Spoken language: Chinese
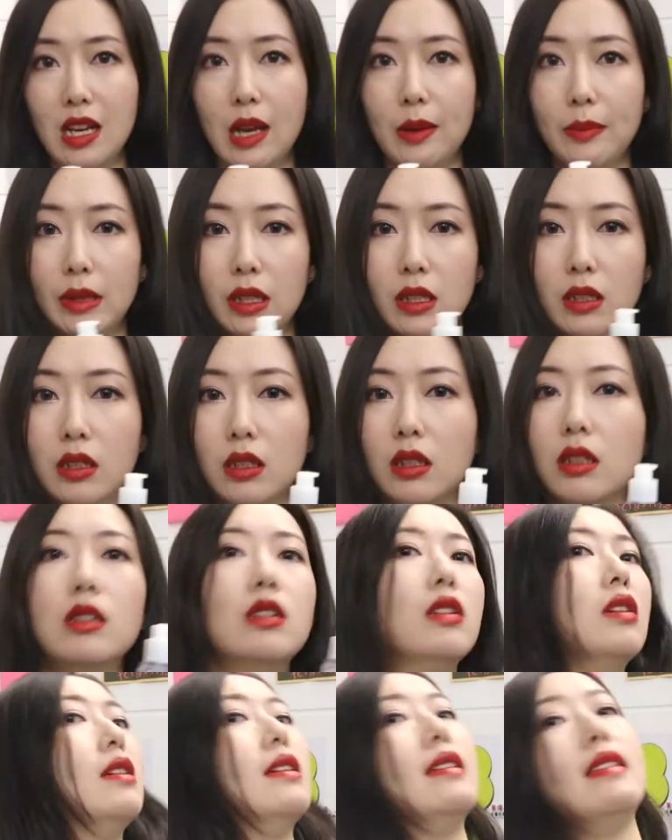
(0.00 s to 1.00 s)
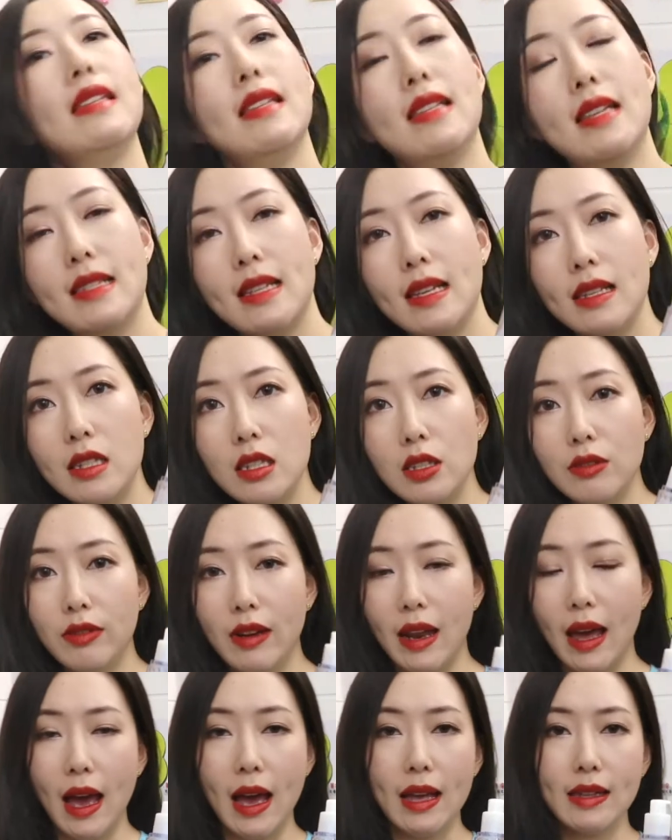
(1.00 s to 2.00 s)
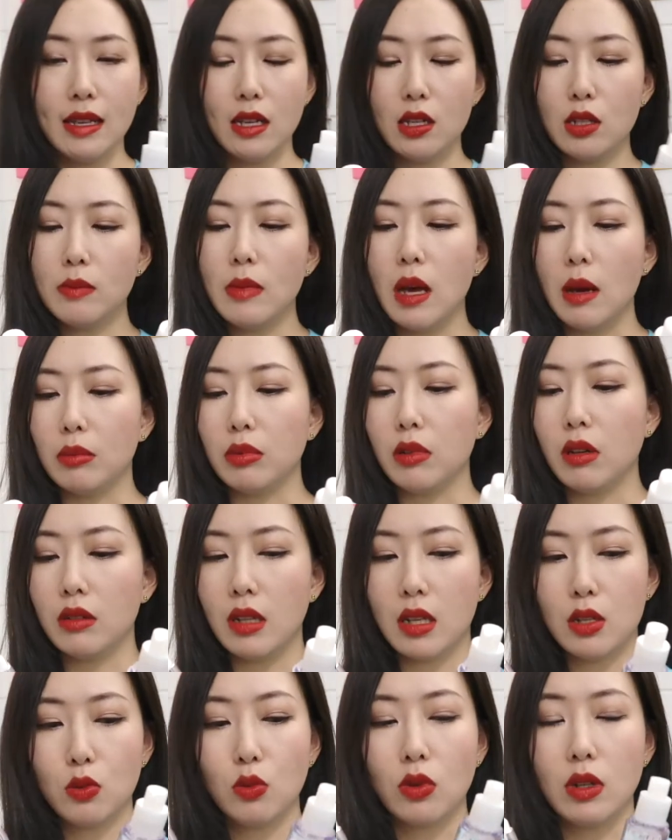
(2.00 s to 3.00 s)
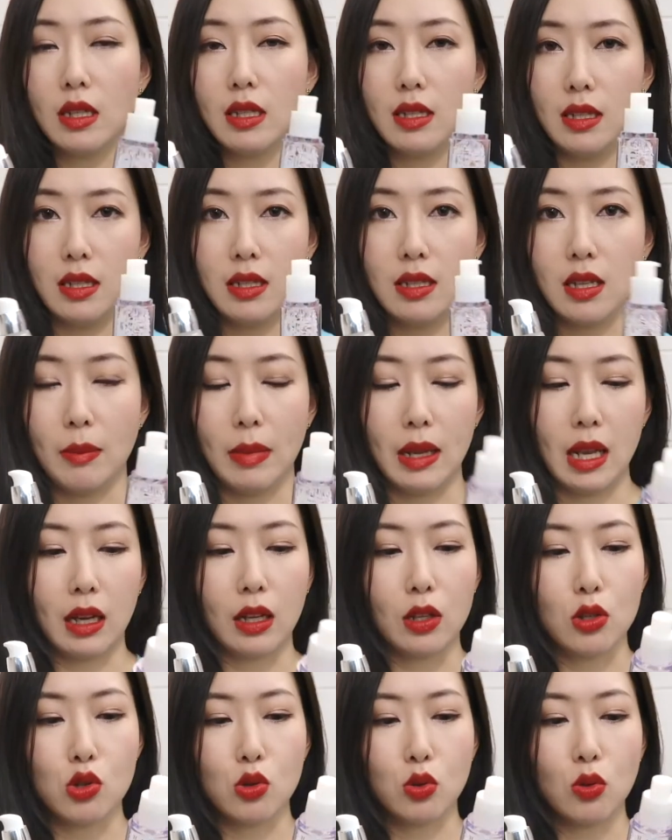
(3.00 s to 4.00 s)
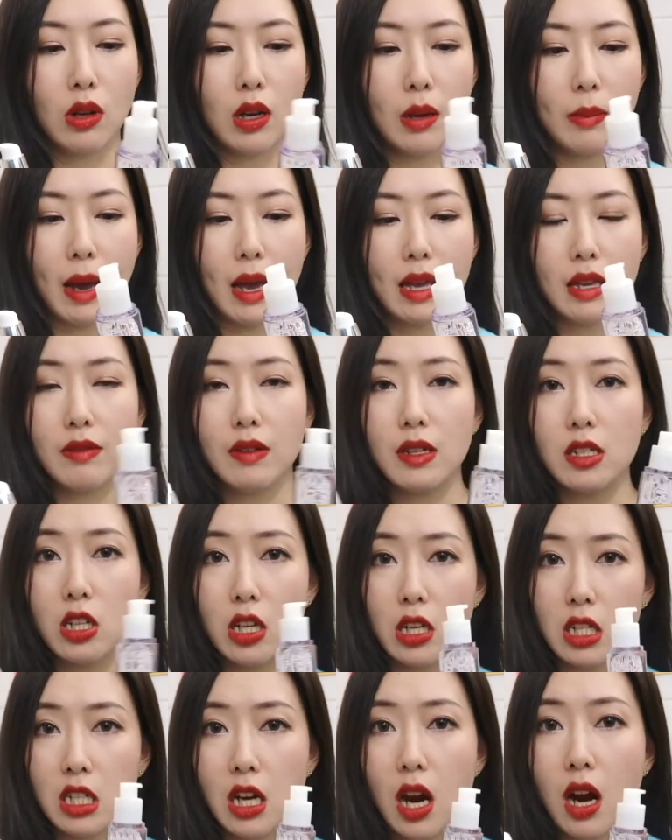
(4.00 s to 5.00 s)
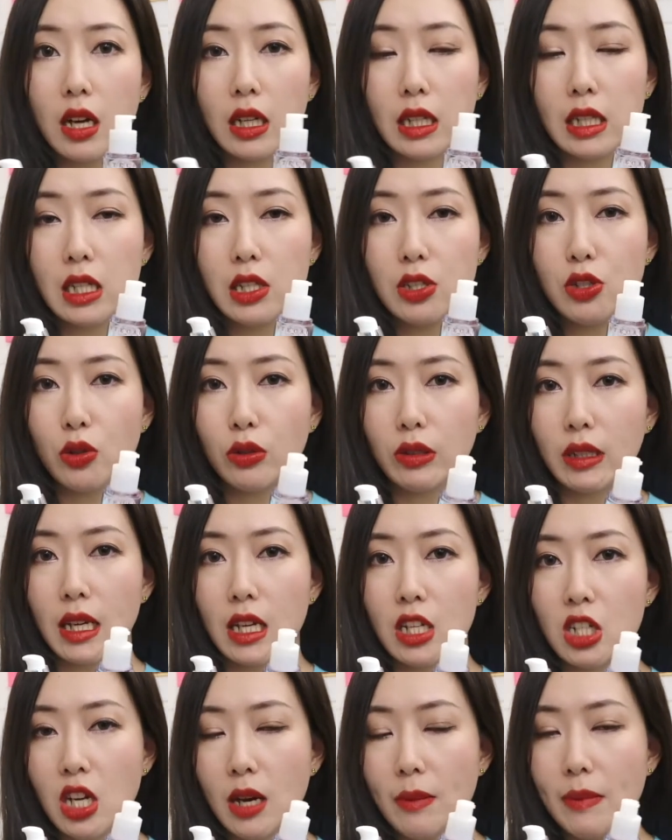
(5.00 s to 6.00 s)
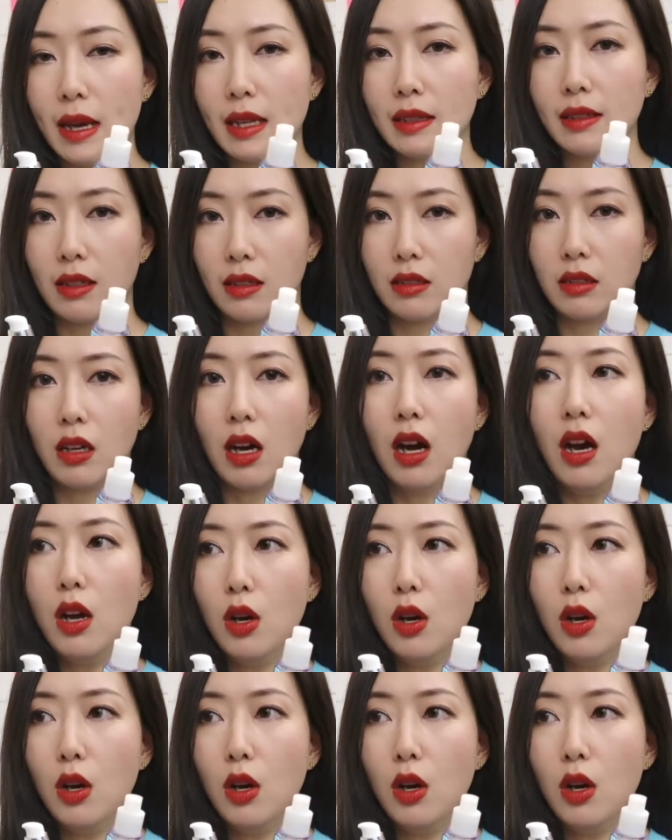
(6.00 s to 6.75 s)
产品可能现在在丝芙兰还暂时买不到。但是我一想把它给说了吧，因为这也是二零一九年上半年的